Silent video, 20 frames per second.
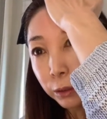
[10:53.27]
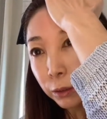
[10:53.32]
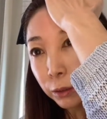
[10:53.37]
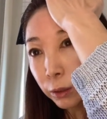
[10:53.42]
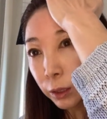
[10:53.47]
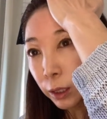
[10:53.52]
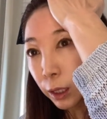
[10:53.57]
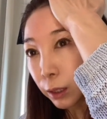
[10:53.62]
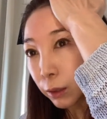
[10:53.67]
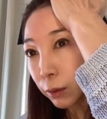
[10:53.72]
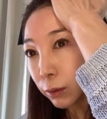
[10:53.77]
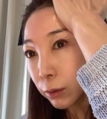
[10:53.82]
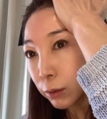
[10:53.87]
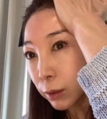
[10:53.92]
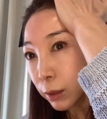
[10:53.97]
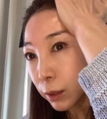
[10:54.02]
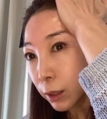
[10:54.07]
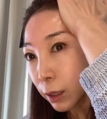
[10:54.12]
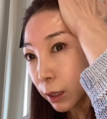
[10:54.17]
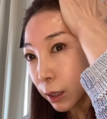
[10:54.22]
と入れ込
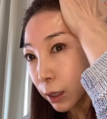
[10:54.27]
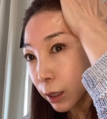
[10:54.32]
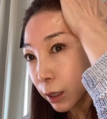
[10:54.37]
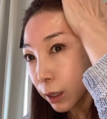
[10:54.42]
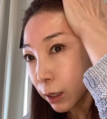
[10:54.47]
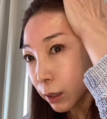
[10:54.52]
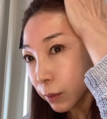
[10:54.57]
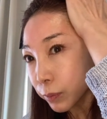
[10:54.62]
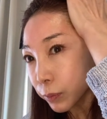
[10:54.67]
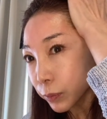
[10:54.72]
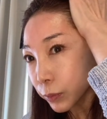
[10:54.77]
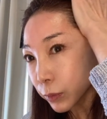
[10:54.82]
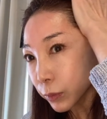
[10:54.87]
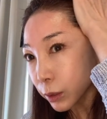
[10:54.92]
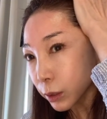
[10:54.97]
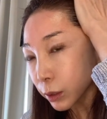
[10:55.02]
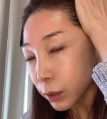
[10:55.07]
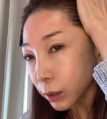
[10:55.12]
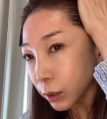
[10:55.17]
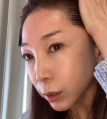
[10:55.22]
んで
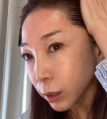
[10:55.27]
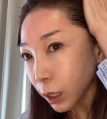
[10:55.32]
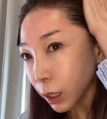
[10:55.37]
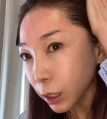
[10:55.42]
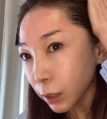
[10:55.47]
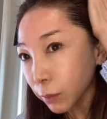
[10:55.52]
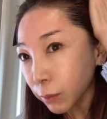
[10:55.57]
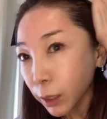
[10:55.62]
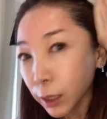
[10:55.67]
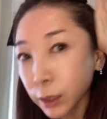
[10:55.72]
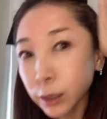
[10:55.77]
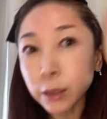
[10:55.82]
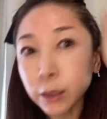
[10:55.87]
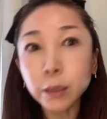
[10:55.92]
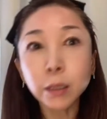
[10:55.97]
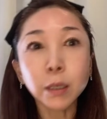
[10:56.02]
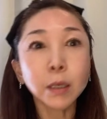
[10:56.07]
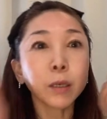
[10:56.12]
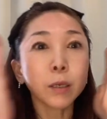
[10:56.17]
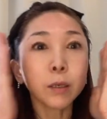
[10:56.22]
なります
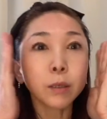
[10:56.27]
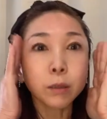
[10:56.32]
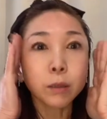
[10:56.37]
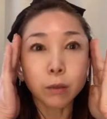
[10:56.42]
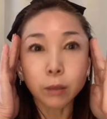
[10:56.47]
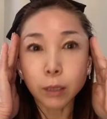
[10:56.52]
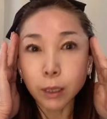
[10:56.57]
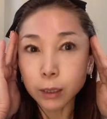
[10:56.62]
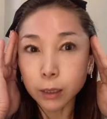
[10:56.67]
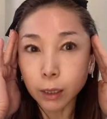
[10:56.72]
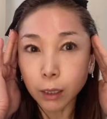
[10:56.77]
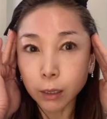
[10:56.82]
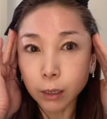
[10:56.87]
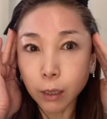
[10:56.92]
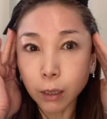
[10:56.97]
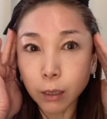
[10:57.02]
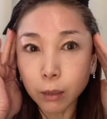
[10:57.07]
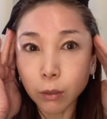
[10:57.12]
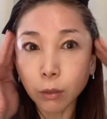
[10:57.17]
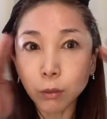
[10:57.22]
どうですか
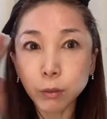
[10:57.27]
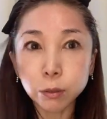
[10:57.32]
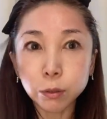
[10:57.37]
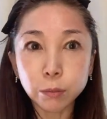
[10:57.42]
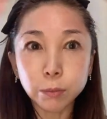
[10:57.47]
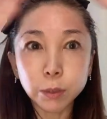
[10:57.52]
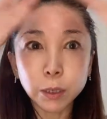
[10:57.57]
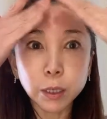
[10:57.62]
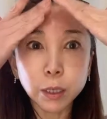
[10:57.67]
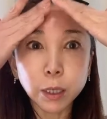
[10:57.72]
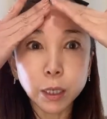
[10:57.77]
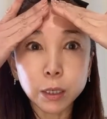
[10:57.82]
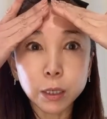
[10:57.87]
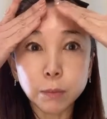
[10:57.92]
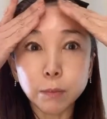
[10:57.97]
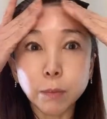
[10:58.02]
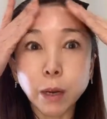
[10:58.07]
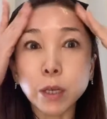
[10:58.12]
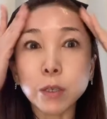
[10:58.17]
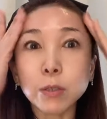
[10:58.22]
ね両方とも綺麗に
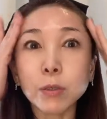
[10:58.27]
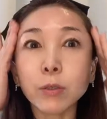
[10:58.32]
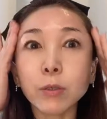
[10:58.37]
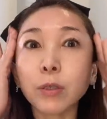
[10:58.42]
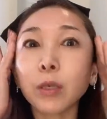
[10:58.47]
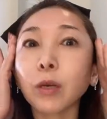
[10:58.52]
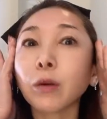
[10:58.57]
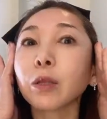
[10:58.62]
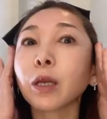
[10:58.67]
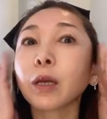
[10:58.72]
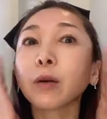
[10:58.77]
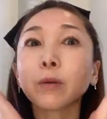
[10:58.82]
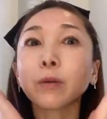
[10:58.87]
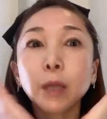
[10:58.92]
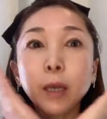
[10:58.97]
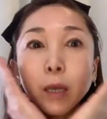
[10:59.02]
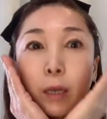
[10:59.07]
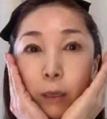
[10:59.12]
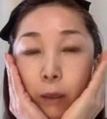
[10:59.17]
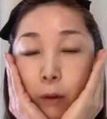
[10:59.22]
丸いおでこ
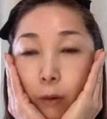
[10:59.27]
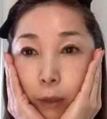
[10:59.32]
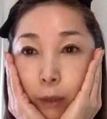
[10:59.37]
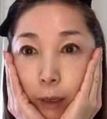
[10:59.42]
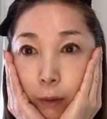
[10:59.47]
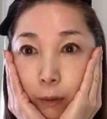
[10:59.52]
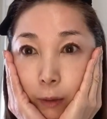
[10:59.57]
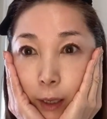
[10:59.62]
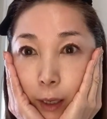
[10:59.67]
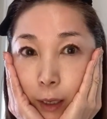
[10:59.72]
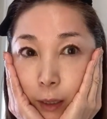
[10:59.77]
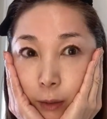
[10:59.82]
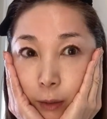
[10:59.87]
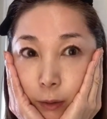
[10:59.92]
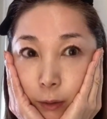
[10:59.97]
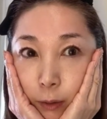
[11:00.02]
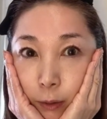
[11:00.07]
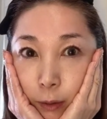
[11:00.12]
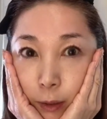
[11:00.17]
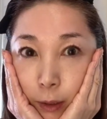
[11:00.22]
でお顔が
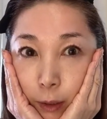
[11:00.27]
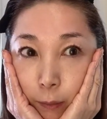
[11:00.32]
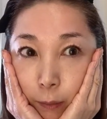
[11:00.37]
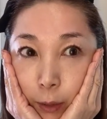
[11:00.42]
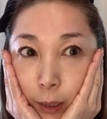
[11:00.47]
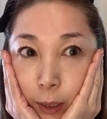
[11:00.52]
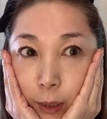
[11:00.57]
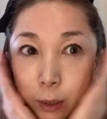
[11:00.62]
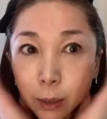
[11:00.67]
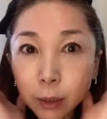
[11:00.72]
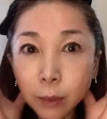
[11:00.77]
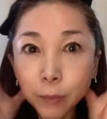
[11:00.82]
揃ってます